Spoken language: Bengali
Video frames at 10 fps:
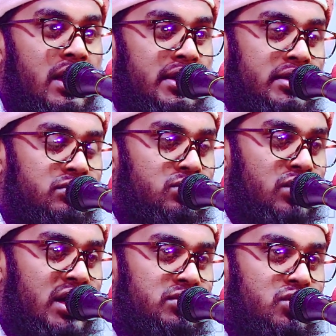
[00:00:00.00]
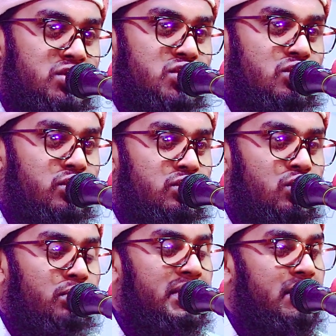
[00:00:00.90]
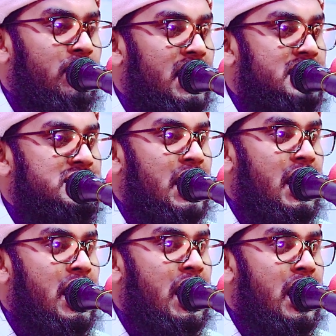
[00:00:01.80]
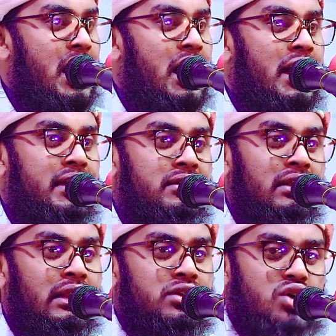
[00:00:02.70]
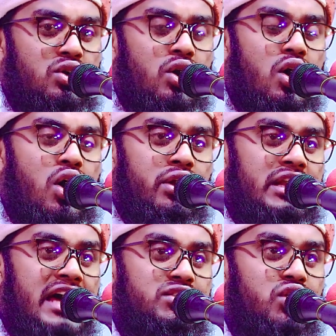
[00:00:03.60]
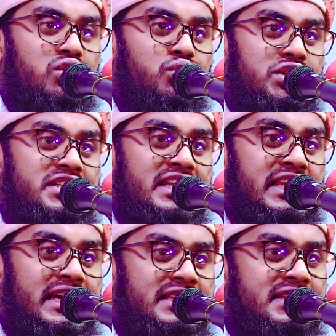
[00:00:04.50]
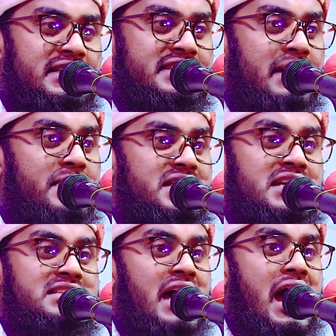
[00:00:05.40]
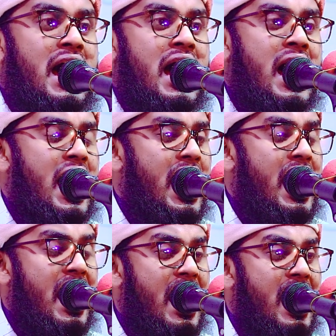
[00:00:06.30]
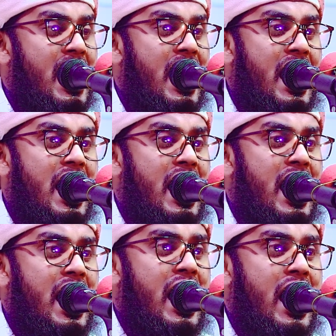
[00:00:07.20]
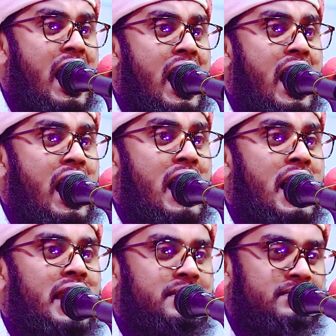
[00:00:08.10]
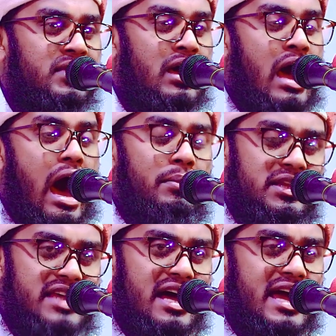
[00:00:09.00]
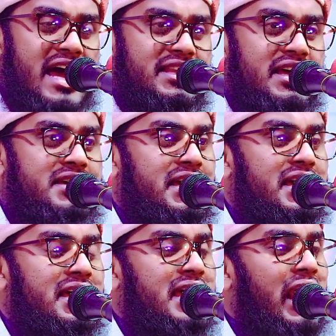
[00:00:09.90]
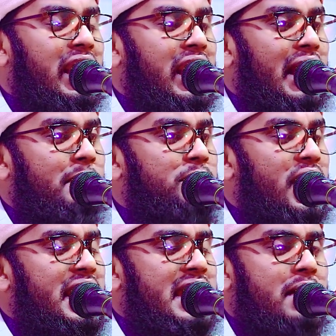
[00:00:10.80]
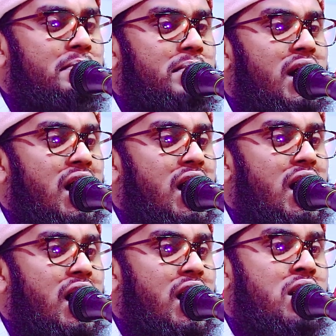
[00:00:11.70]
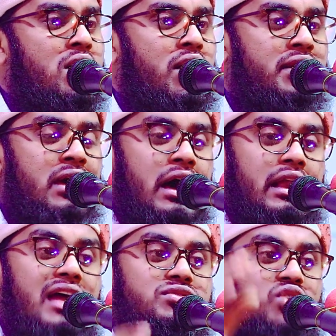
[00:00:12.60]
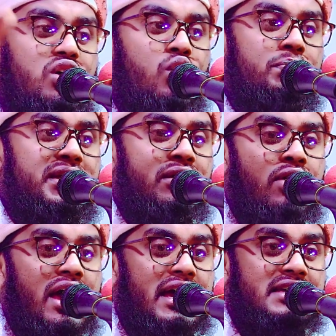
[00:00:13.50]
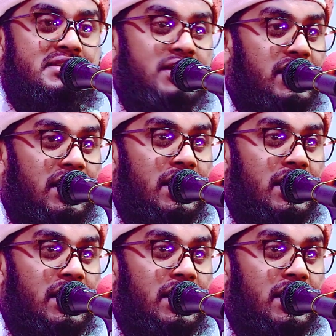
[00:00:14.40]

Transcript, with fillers: কিন্তু রাত্র যখন গভীর হয়ে যায় যখন রাত্র দুইটা থেকে তিনটা বেজে যায় আমি তাকে দেখি আল্লাহর পয়গম্বর রাত্র গভীর হয়ে গেছে